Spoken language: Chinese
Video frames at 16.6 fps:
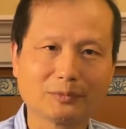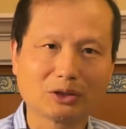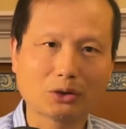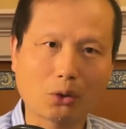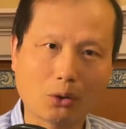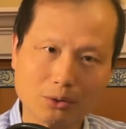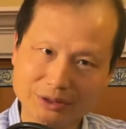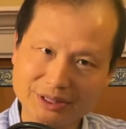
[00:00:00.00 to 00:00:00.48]

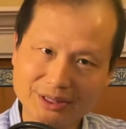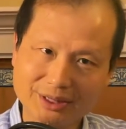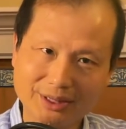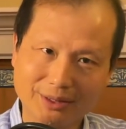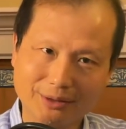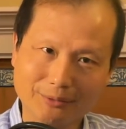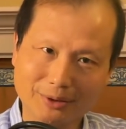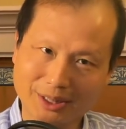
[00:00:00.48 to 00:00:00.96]
统
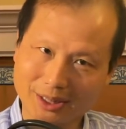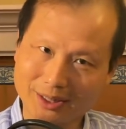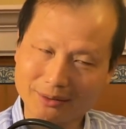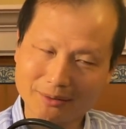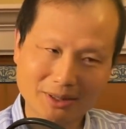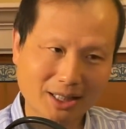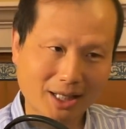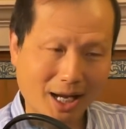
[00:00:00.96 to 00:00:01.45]
计，我给那
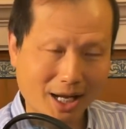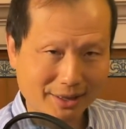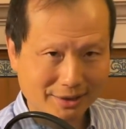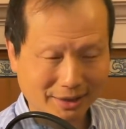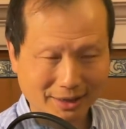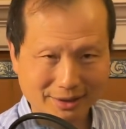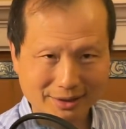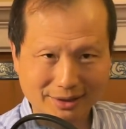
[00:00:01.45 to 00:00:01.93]
挨
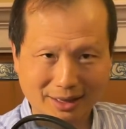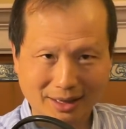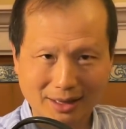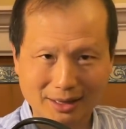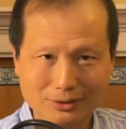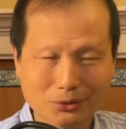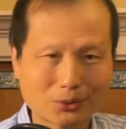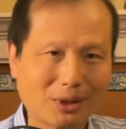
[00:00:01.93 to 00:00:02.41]
个挨个给
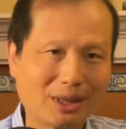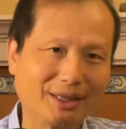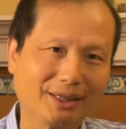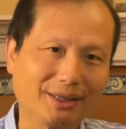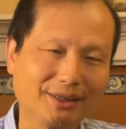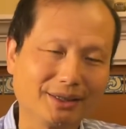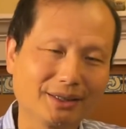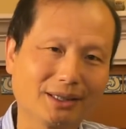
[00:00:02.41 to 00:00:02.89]
他算了
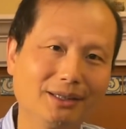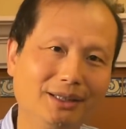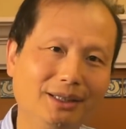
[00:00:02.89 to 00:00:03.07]
一下，